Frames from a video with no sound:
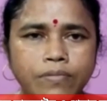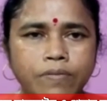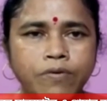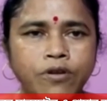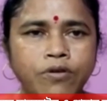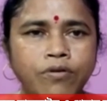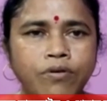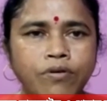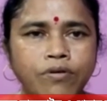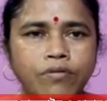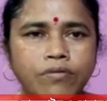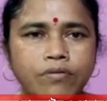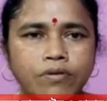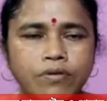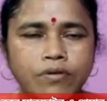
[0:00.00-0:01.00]
বিভিন্ন
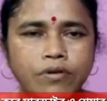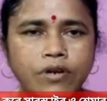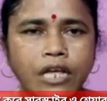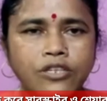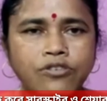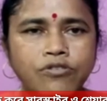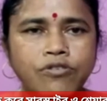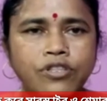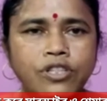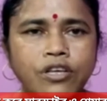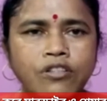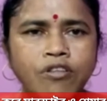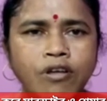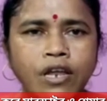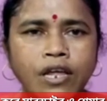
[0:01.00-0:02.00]

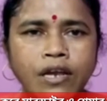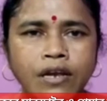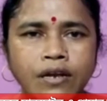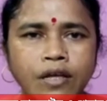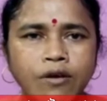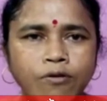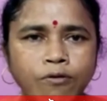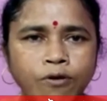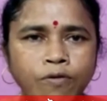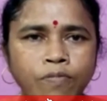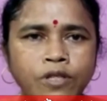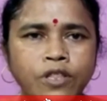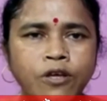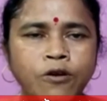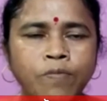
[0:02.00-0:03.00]
রাজনৈতিক দলের
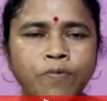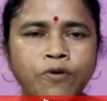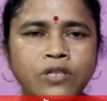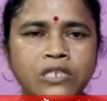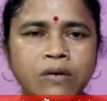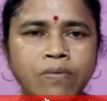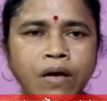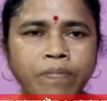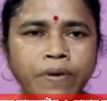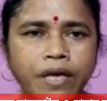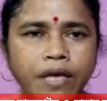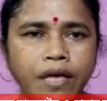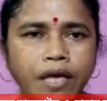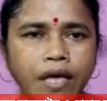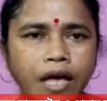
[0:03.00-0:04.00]
কর্মীদের ওপর
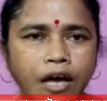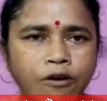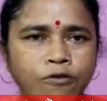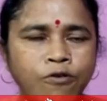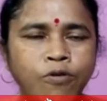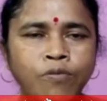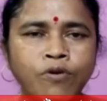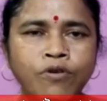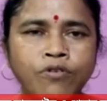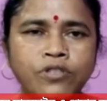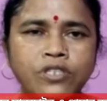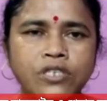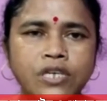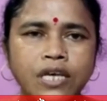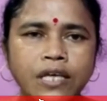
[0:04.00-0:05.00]
যেভাবে আক্রমণ
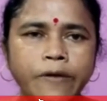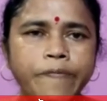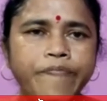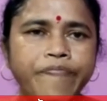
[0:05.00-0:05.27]
হচ্ছে